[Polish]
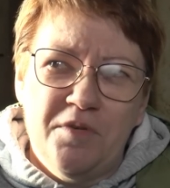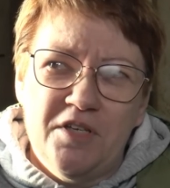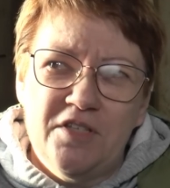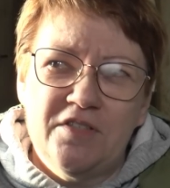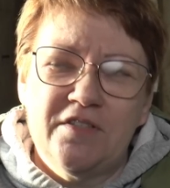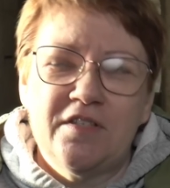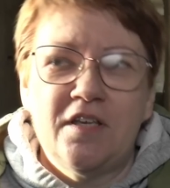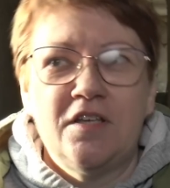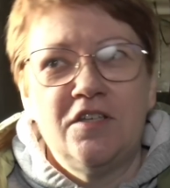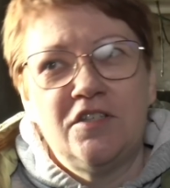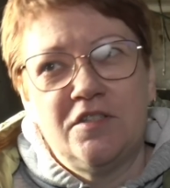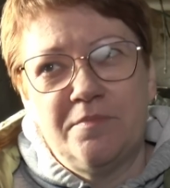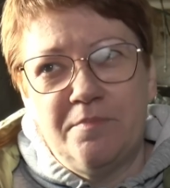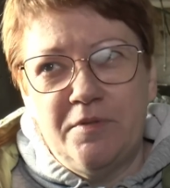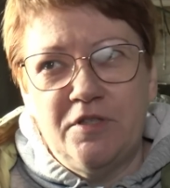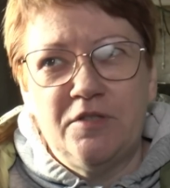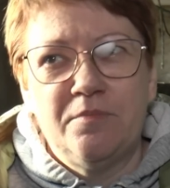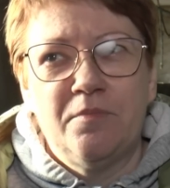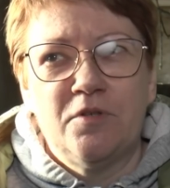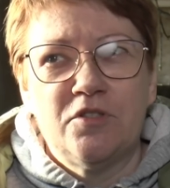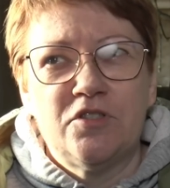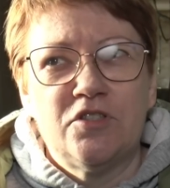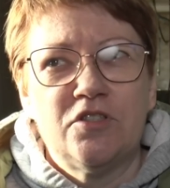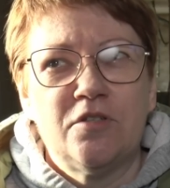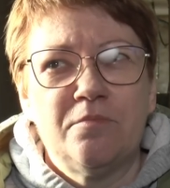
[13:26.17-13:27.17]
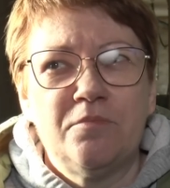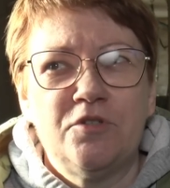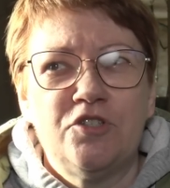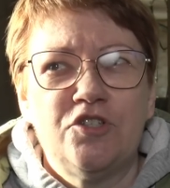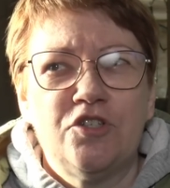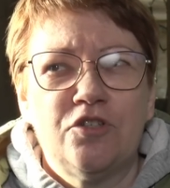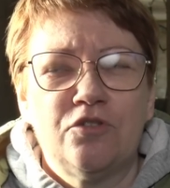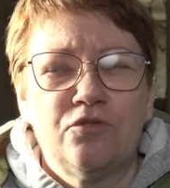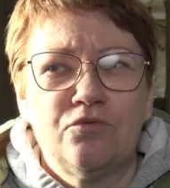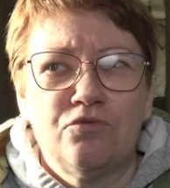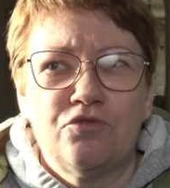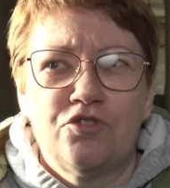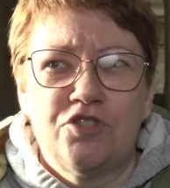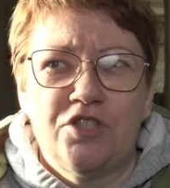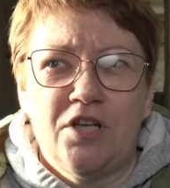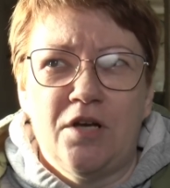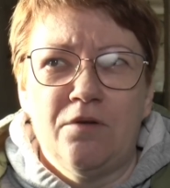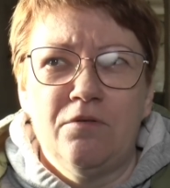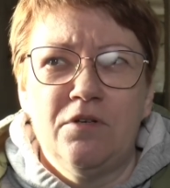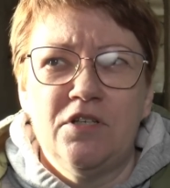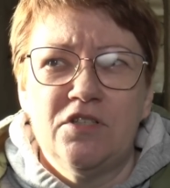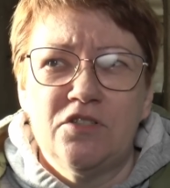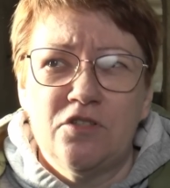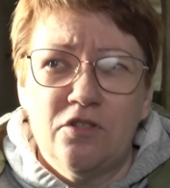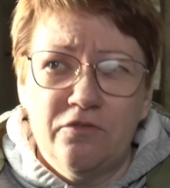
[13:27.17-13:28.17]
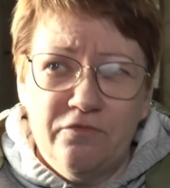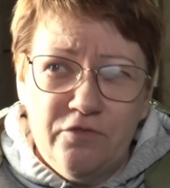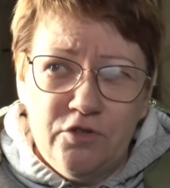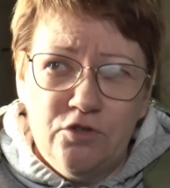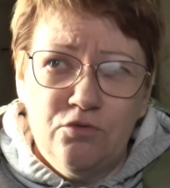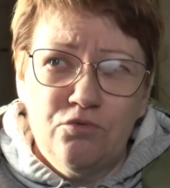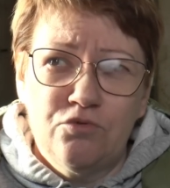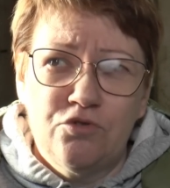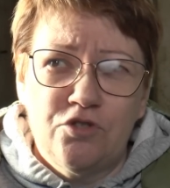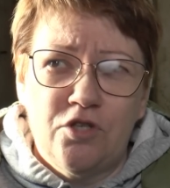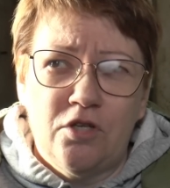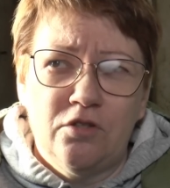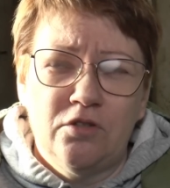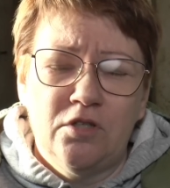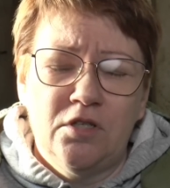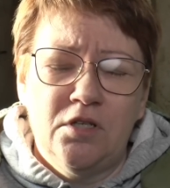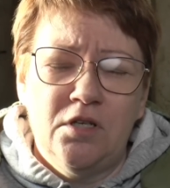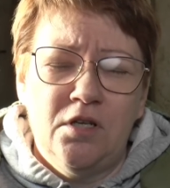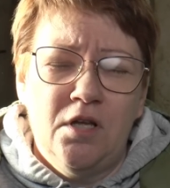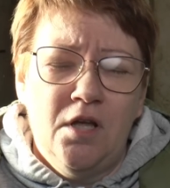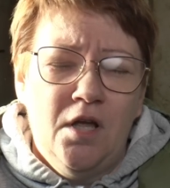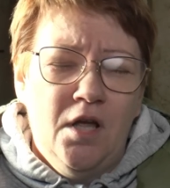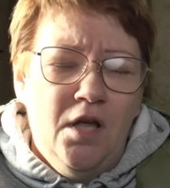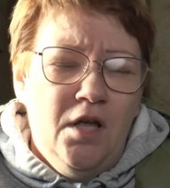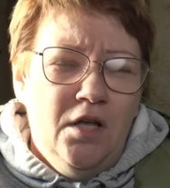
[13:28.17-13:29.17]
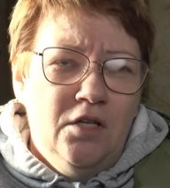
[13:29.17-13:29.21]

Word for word: mięsa i zbyt mocno by się otłuszczały. Jest on wydłużony.